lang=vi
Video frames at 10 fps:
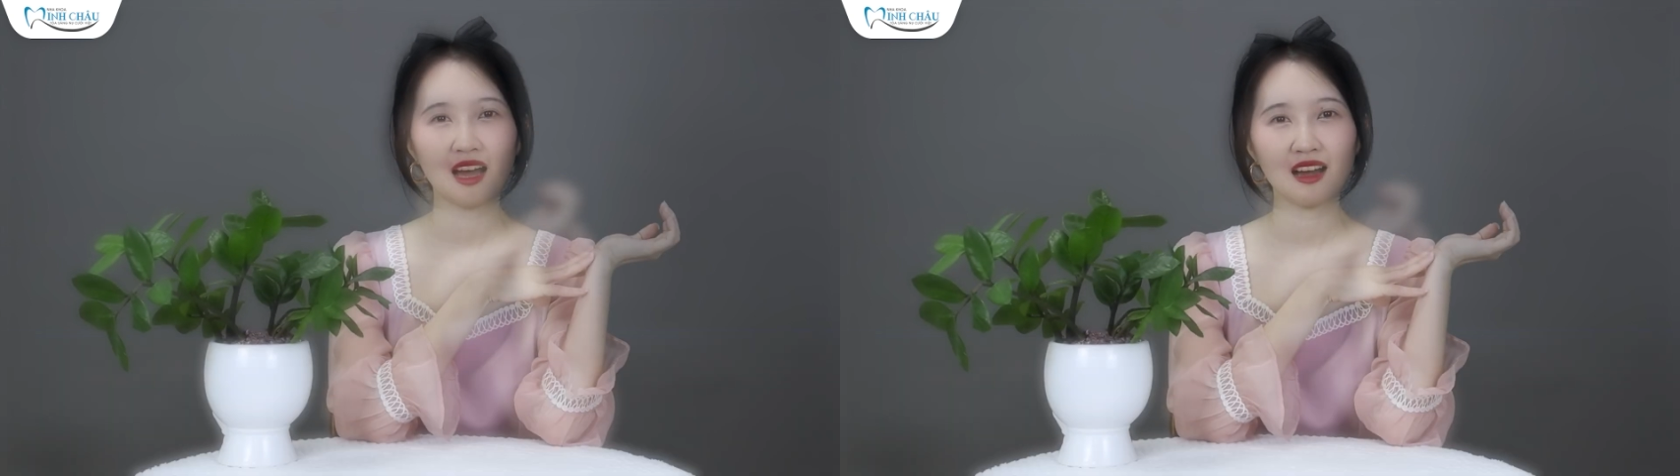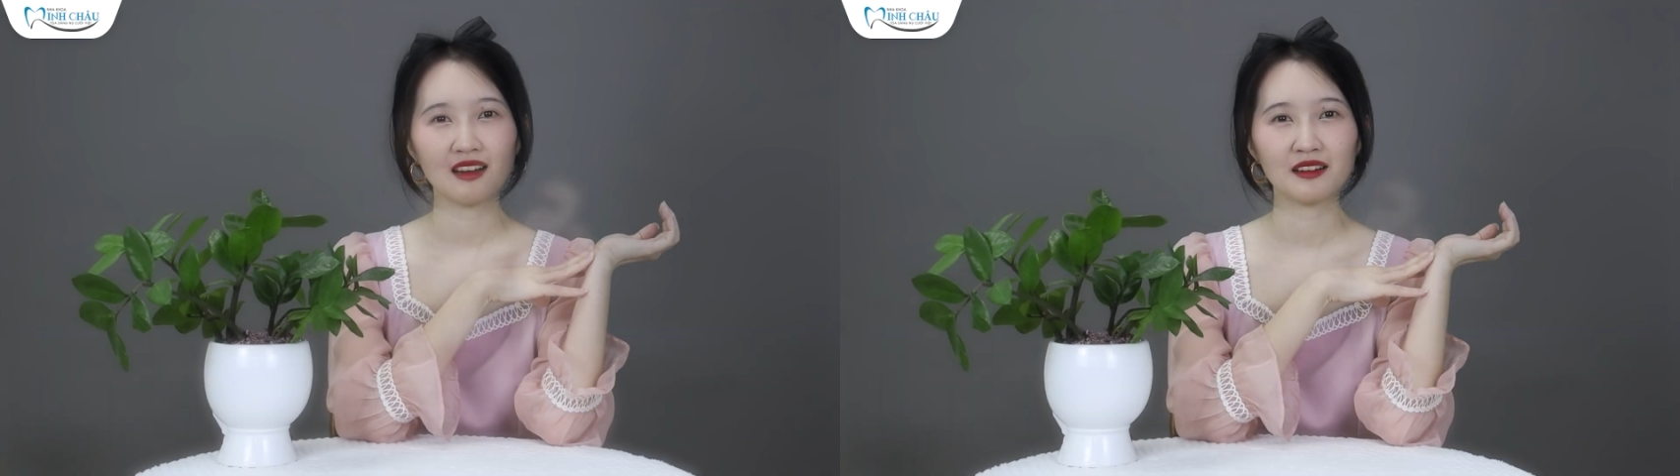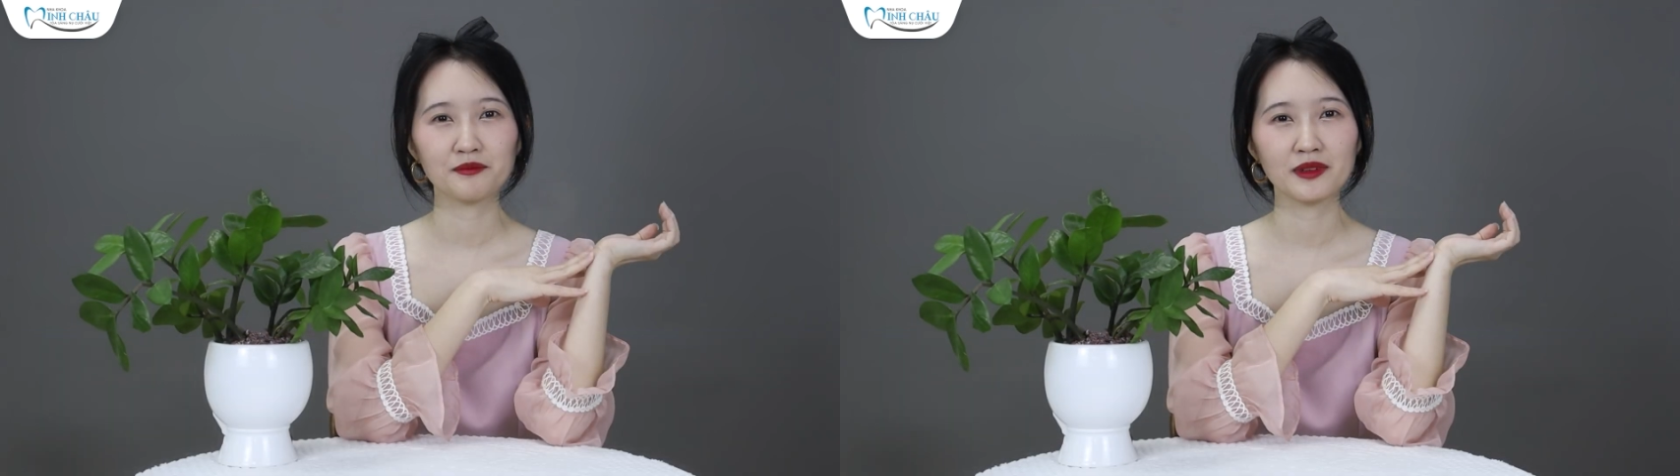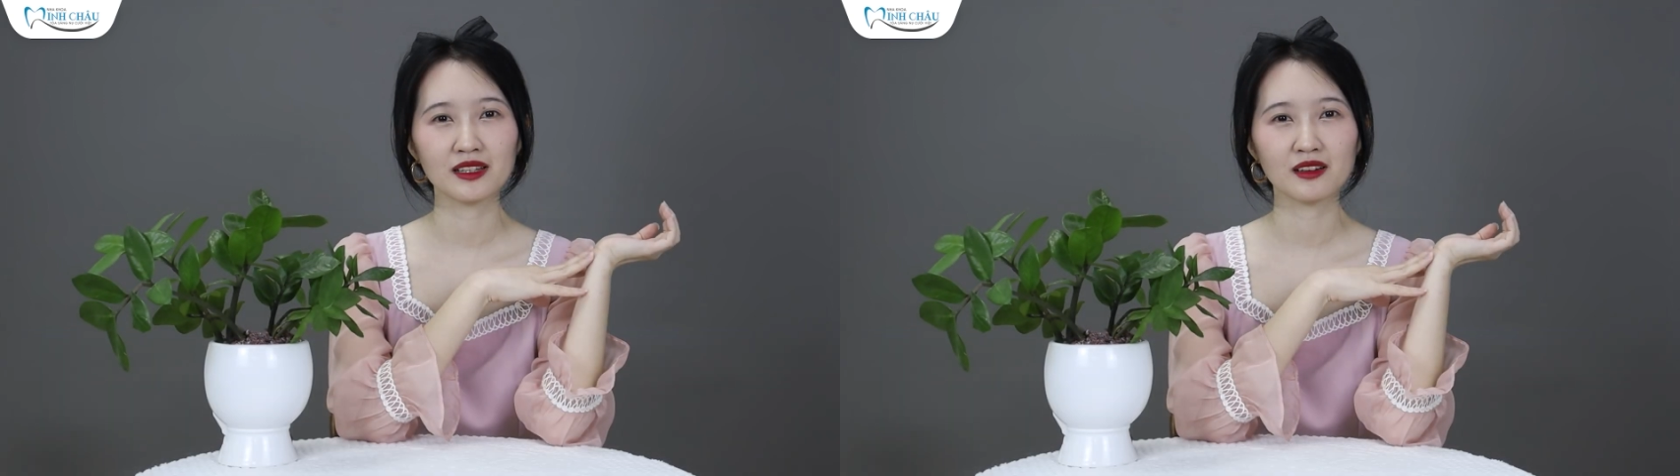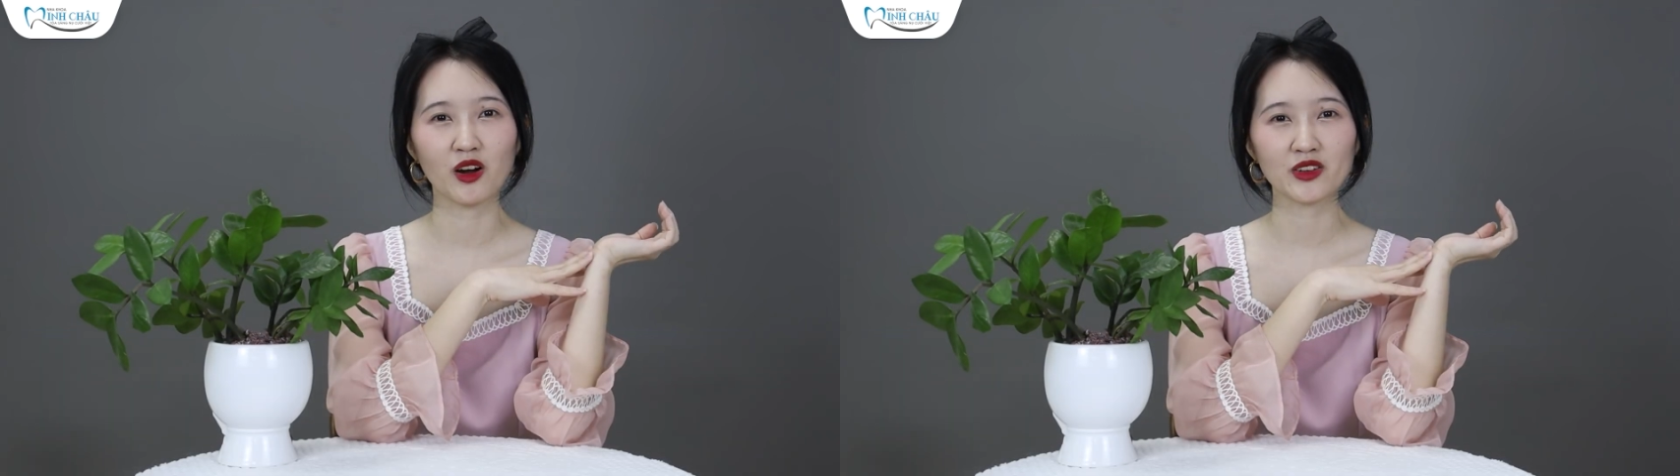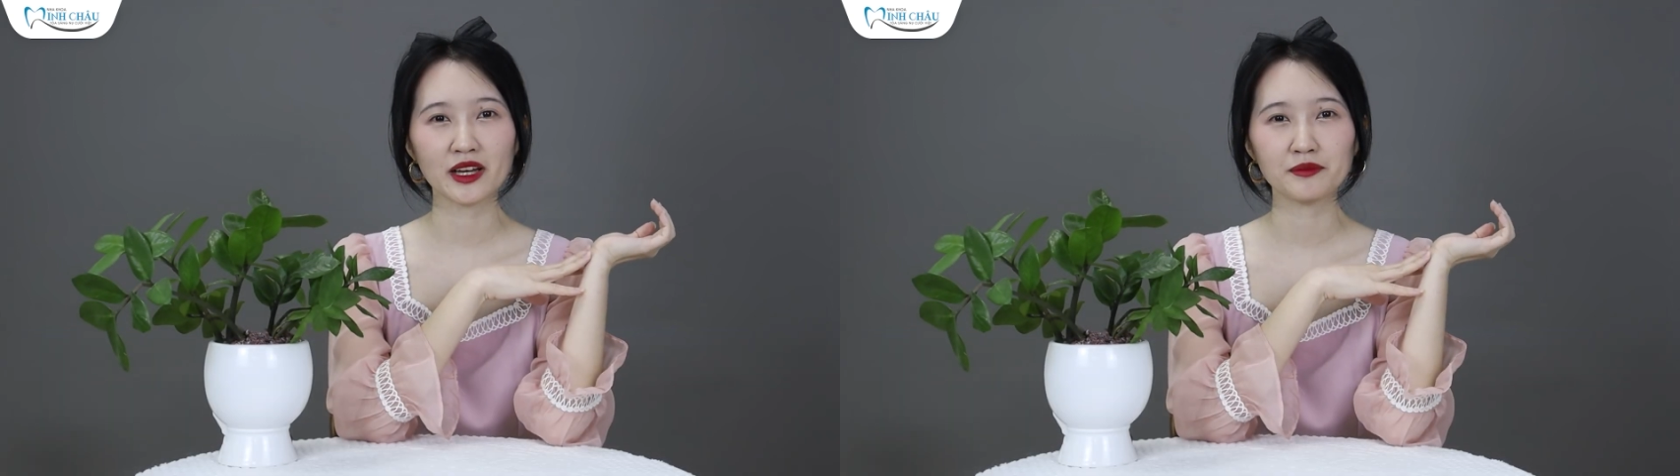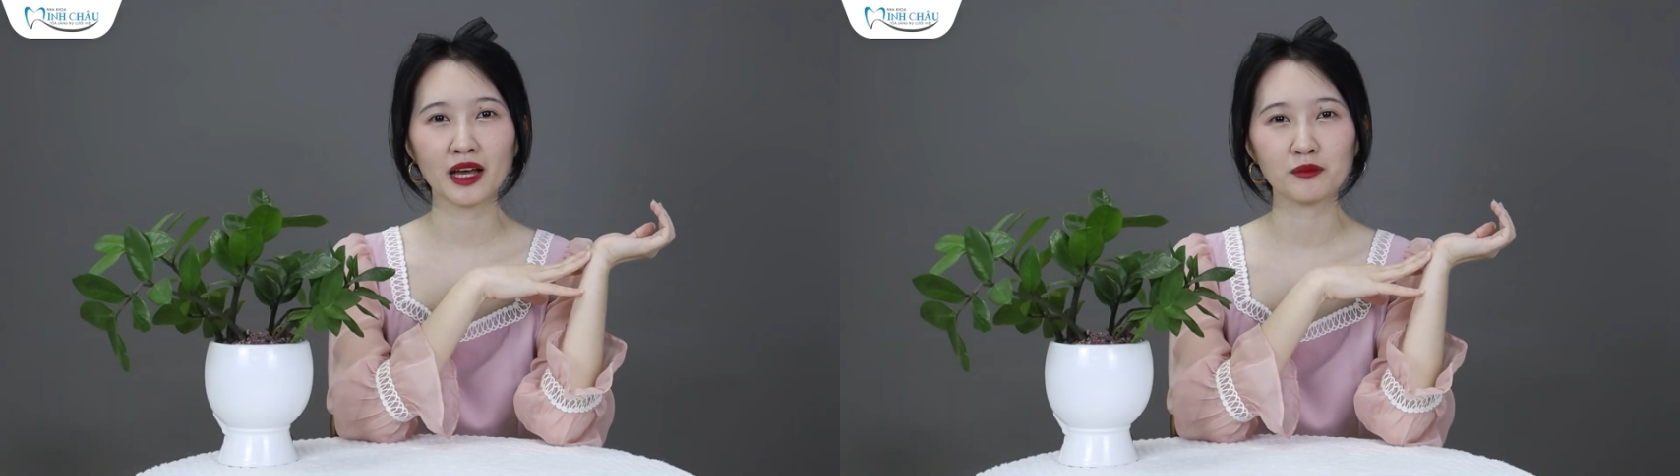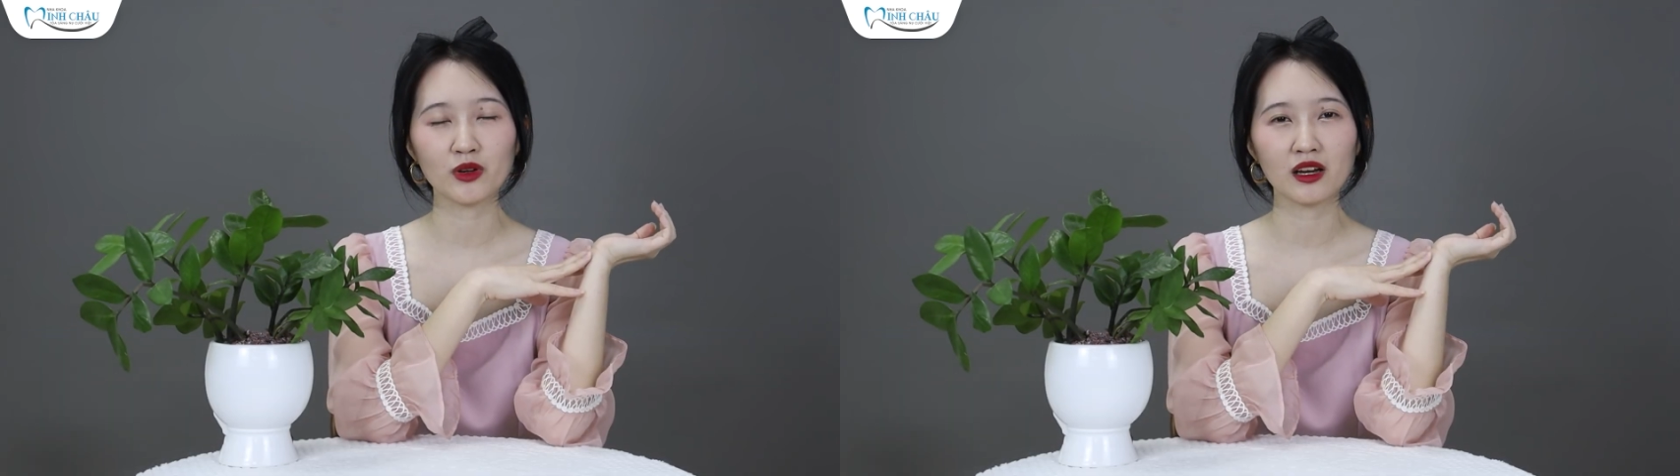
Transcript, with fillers: à, mình có tham gia một